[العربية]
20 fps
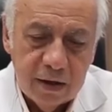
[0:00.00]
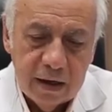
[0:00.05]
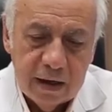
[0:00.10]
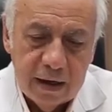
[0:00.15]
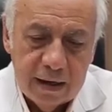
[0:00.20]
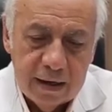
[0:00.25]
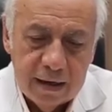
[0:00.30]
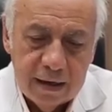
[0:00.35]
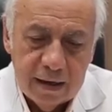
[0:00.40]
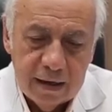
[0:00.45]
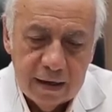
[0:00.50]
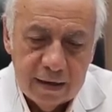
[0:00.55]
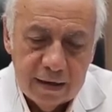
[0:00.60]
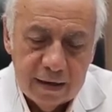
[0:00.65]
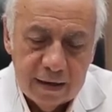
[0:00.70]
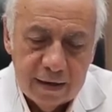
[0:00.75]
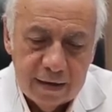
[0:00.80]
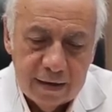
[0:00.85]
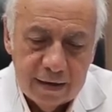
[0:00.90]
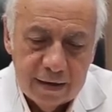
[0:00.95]

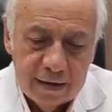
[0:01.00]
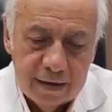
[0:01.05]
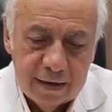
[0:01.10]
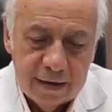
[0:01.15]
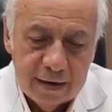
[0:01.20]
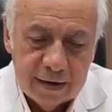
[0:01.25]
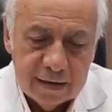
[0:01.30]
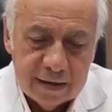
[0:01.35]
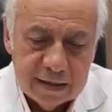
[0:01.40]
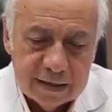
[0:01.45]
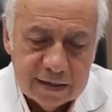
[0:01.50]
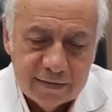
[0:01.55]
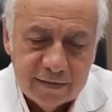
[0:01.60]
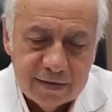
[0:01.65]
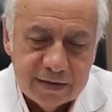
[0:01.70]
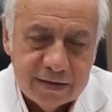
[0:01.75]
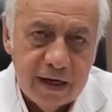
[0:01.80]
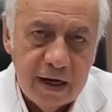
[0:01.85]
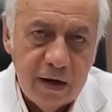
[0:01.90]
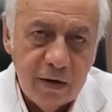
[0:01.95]
الاس آه،
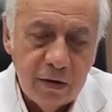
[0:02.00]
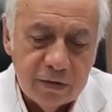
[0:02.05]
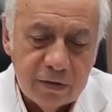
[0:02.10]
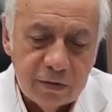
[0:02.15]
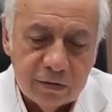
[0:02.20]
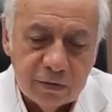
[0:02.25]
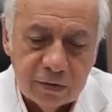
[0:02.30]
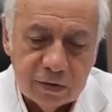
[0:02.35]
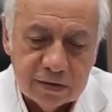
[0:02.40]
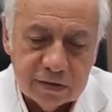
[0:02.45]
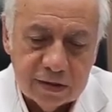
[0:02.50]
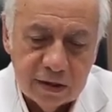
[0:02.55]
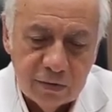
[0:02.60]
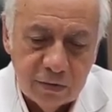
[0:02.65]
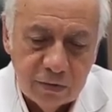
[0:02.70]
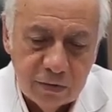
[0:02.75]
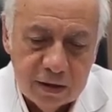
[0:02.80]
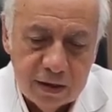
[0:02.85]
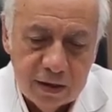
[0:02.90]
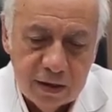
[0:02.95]
بي تي هيقولها الدكتور
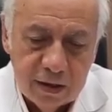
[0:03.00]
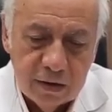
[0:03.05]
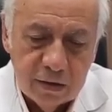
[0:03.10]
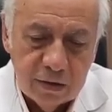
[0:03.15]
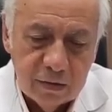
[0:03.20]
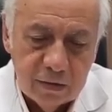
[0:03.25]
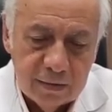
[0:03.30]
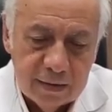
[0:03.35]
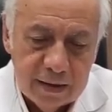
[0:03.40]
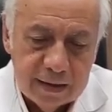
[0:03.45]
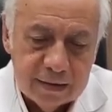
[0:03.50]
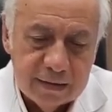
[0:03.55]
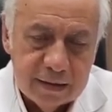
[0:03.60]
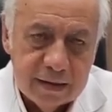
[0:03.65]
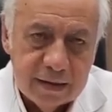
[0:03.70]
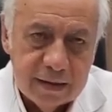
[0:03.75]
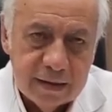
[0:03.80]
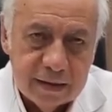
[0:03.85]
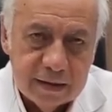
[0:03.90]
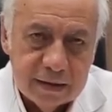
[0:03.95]
السنهوري
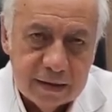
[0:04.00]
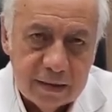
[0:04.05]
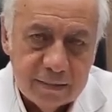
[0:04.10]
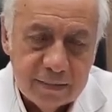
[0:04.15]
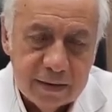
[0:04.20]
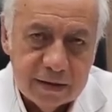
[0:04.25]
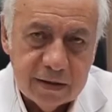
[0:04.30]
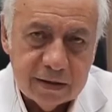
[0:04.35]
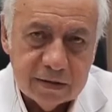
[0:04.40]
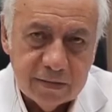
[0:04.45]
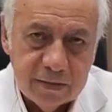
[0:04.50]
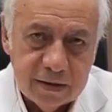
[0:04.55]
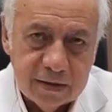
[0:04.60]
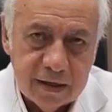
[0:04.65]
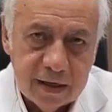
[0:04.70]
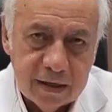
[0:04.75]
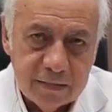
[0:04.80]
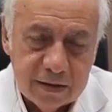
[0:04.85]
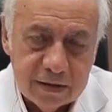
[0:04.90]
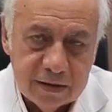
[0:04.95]
وبعدين الدايابيتس بري
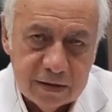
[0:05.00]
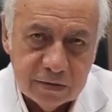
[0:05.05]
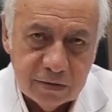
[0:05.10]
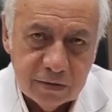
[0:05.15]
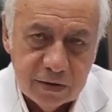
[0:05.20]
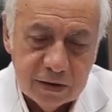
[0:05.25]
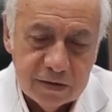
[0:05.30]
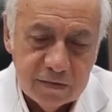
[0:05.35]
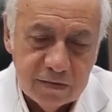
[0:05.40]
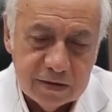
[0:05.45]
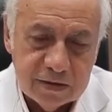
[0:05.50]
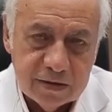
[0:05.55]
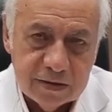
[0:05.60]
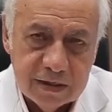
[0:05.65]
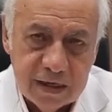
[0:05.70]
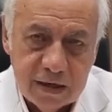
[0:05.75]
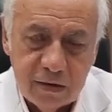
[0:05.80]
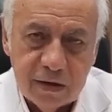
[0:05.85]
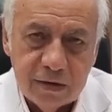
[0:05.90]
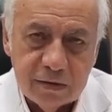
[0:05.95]
دايابيتس
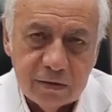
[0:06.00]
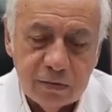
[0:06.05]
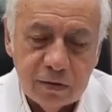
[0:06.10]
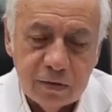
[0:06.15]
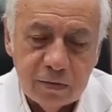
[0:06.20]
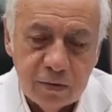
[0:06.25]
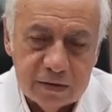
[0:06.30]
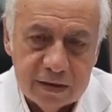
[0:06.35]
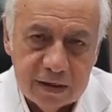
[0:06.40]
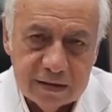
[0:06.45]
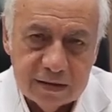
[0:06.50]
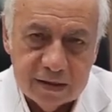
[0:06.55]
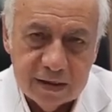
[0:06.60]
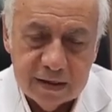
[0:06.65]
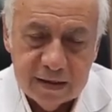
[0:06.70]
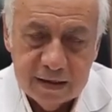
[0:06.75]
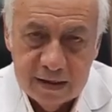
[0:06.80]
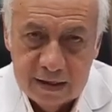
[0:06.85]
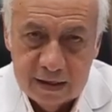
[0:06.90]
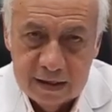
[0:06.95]
وكارديوفاسكيولار هيقولها الدكتور معتز
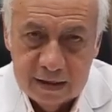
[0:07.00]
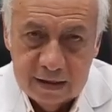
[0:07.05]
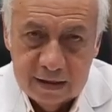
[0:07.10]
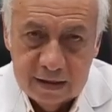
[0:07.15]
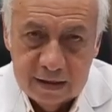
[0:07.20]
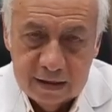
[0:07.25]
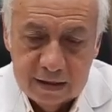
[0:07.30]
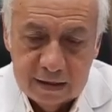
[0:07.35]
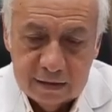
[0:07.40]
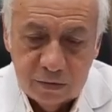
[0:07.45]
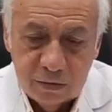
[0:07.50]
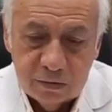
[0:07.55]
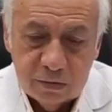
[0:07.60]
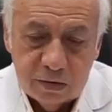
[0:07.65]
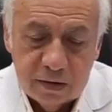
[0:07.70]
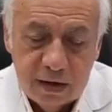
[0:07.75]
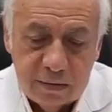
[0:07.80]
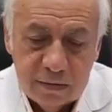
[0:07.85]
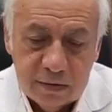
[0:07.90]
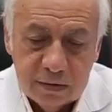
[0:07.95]
زكي
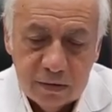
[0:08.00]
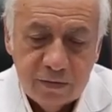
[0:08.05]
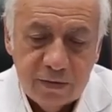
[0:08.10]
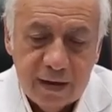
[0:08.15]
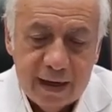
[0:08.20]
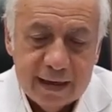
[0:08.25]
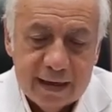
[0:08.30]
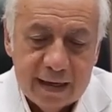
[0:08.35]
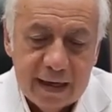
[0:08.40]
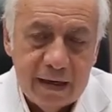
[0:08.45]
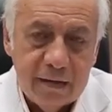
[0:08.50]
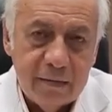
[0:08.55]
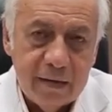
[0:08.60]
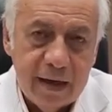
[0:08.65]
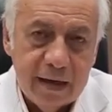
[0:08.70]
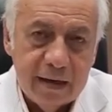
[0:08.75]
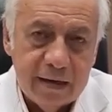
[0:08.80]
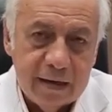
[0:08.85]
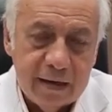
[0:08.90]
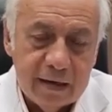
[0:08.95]
الدكتور محمد لطفي هيتكلم
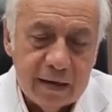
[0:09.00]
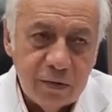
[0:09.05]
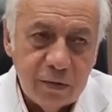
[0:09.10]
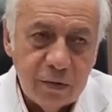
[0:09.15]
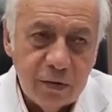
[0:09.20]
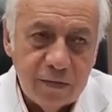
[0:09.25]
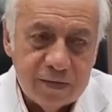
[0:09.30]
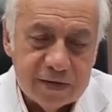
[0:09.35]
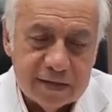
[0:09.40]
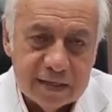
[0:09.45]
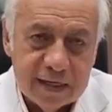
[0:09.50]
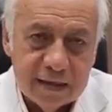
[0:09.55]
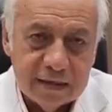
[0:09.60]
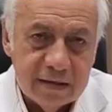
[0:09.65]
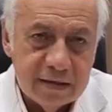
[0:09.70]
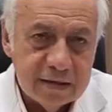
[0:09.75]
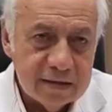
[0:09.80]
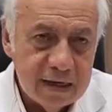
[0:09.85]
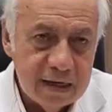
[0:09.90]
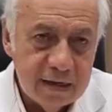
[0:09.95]
عن الرول اوف
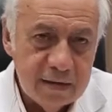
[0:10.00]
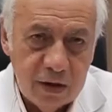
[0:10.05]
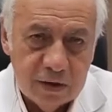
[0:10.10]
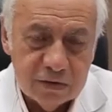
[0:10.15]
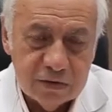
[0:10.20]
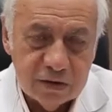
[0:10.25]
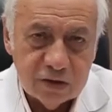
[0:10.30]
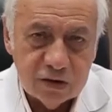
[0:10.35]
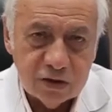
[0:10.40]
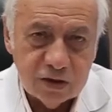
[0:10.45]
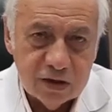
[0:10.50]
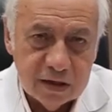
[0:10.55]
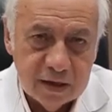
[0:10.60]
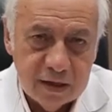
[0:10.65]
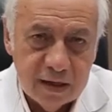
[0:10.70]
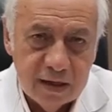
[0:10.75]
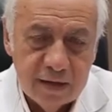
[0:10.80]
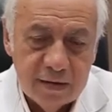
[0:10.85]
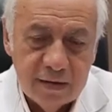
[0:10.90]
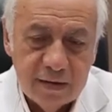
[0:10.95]
ستاتنز ده محاضره
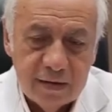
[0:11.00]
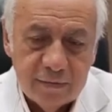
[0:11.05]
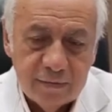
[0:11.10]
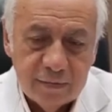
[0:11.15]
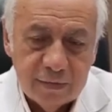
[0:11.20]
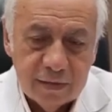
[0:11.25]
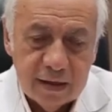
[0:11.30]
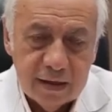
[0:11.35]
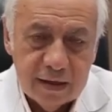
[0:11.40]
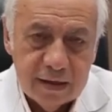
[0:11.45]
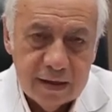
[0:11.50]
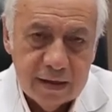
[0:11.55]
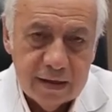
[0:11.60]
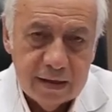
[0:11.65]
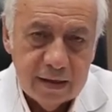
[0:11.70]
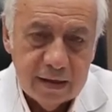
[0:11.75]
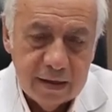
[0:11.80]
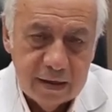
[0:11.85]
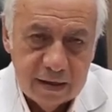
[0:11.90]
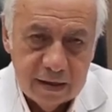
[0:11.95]
الشركه اللي
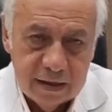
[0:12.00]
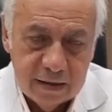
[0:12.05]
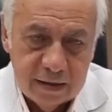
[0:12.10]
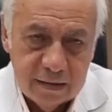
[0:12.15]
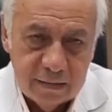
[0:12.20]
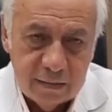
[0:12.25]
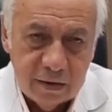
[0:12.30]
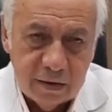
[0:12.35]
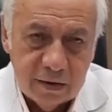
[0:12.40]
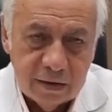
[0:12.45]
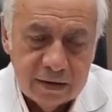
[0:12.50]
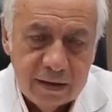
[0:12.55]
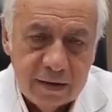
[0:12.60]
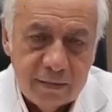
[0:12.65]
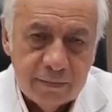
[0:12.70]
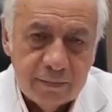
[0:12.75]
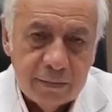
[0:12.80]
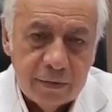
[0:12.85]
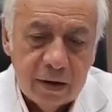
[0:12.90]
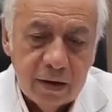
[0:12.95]
هي آه، المره
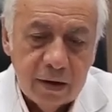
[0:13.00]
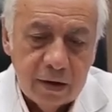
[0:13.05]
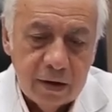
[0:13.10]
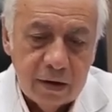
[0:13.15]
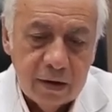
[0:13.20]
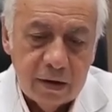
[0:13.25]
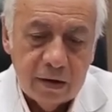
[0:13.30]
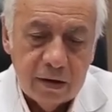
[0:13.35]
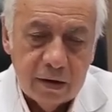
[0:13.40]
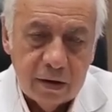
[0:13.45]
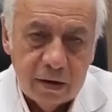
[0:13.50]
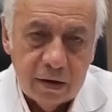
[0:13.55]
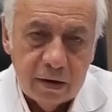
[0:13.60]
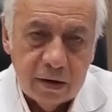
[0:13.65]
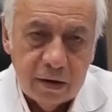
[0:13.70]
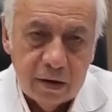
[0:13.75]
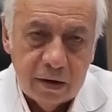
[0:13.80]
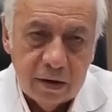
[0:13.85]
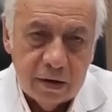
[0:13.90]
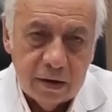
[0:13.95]
دي
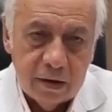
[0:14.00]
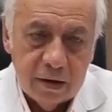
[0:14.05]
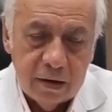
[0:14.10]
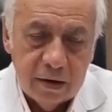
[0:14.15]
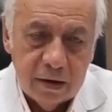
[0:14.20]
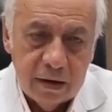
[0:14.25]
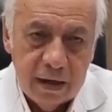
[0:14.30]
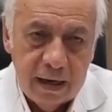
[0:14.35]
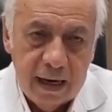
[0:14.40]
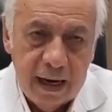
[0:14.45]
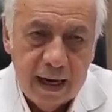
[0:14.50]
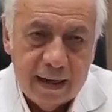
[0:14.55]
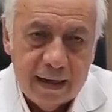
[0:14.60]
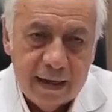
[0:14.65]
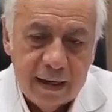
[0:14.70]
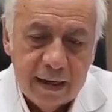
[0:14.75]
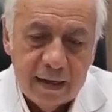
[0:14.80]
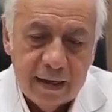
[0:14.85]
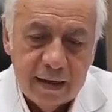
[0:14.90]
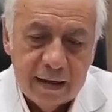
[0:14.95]
آه، الحقيقه